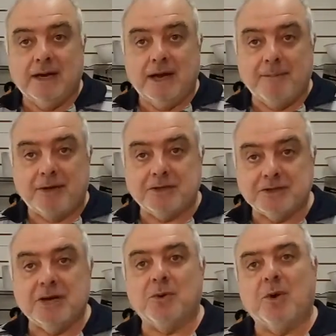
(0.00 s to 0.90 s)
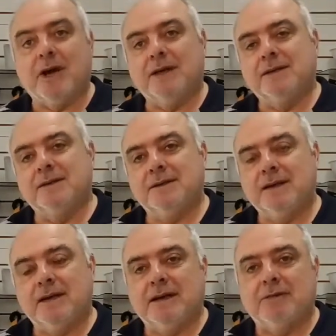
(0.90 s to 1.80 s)
A partir de agora,
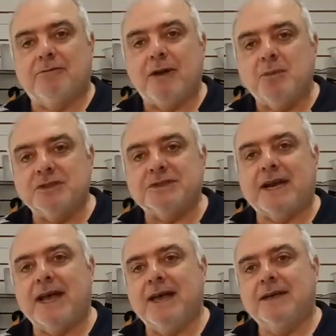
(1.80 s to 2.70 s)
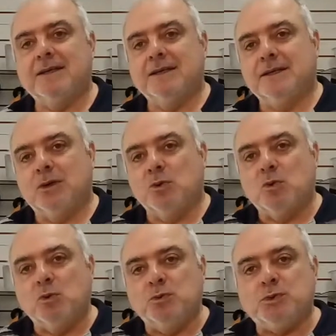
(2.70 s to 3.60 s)
vai mostrar o
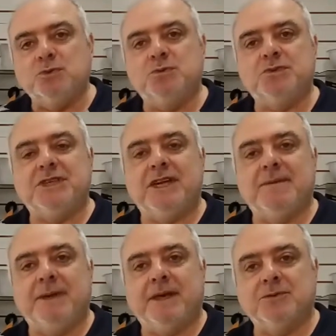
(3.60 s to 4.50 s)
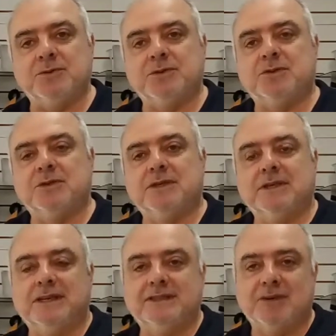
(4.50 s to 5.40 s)
conjunto de elementos
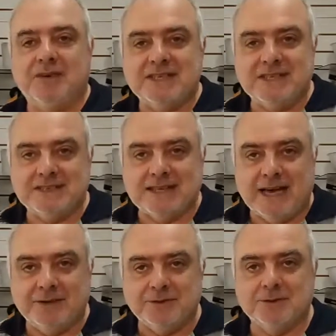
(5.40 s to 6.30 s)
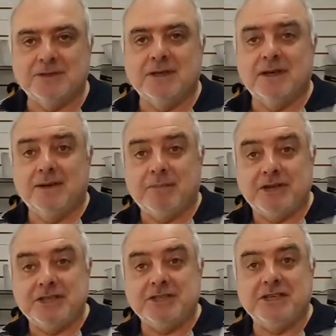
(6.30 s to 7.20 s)
que são necessários para a
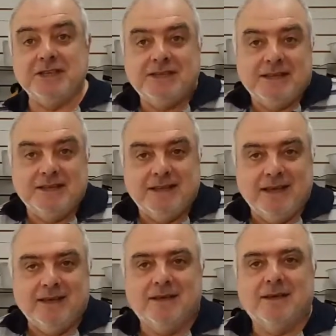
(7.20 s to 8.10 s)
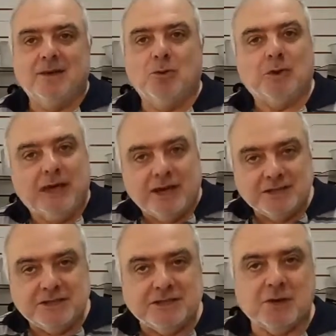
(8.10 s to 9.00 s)
gente entender o que, que a
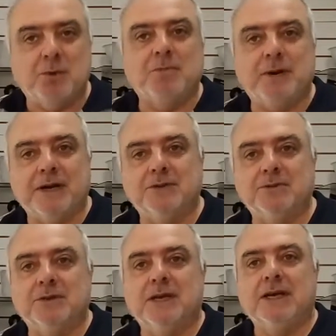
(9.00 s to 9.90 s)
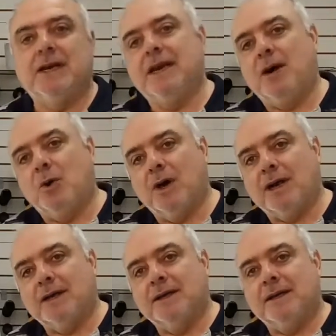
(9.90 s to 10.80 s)
gente está comprando na hora